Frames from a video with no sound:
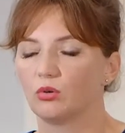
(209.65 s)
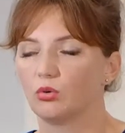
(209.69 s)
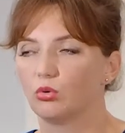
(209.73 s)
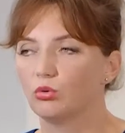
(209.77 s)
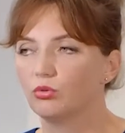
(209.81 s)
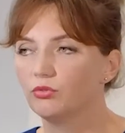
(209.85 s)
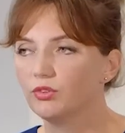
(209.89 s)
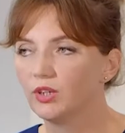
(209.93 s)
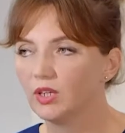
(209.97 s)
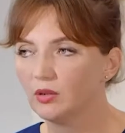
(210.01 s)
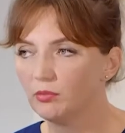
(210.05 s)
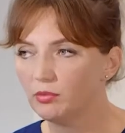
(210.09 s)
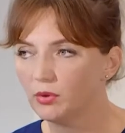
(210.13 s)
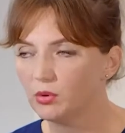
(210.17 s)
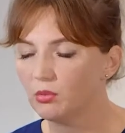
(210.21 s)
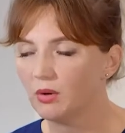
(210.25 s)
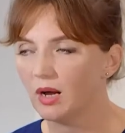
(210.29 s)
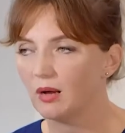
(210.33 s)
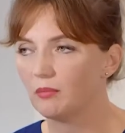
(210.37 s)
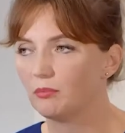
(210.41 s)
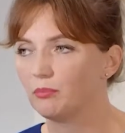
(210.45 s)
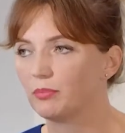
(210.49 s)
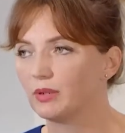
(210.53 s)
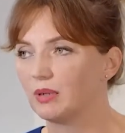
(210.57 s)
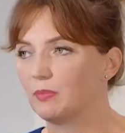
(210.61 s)

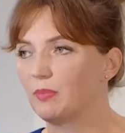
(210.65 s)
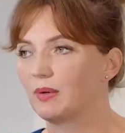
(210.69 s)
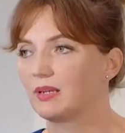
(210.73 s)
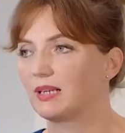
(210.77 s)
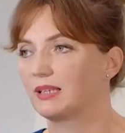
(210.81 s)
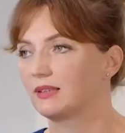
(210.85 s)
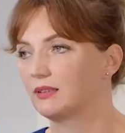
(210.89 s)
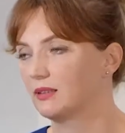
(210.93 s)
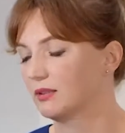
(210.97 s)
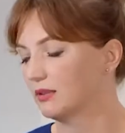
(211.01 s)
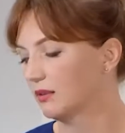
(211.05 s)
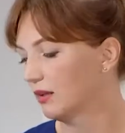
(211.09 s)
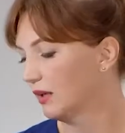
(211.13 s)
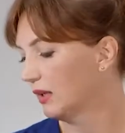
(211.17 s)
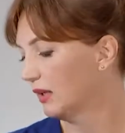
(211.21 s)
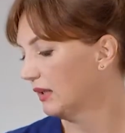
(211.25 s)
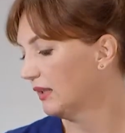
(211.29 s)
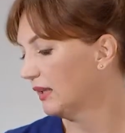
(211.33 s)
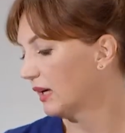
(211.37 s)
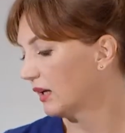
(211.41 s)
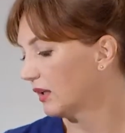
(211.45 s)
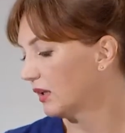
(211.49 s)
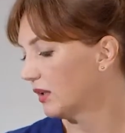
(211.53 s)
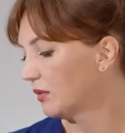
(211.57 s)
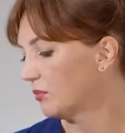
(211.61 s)
uwielbiłam preparat,
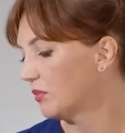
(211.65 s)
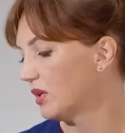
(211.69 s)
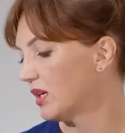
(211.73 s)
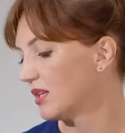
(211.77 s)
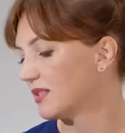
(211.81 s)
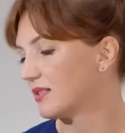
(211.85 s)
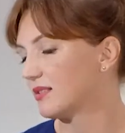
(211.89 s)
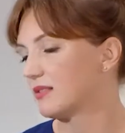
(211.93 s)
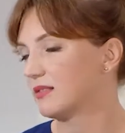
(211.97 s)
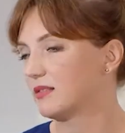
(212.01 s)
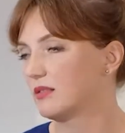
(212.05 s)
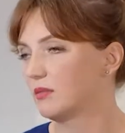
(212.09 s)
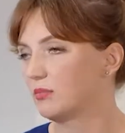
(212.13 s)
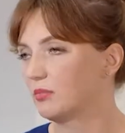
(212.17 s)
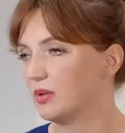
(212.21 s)
jakim jest